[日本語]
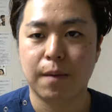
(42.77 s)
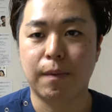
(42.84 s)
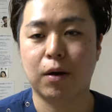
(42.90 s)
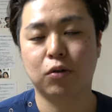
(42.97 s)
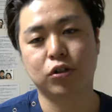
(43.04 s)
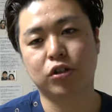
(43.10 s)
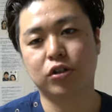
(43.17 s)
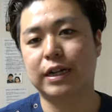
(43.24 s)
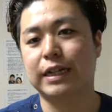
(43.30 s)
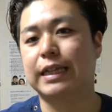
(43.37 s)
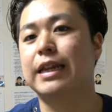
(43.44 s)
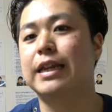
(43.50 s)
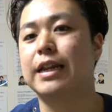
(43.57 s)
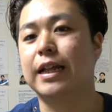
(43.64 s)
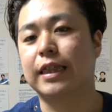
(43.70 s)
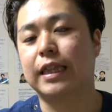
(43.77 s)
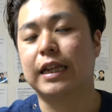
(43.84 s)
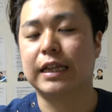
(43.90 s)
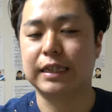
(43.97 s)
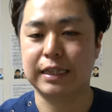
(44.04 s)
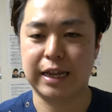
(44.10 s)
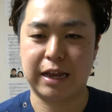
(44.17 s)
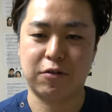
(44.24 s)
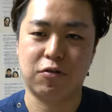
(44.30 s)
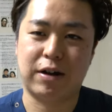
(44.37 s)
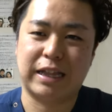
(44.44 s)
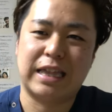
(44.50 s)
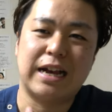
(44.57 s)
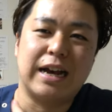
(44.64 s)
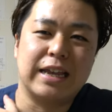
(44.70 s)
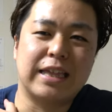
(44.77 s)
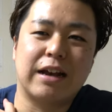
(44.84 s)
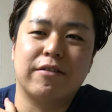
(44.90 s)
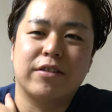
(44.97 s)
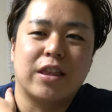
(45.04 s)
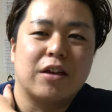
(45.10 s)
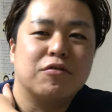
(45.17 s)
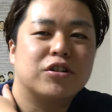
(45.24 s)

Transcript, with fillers: 50肩になってですね、こう肩が痛くて、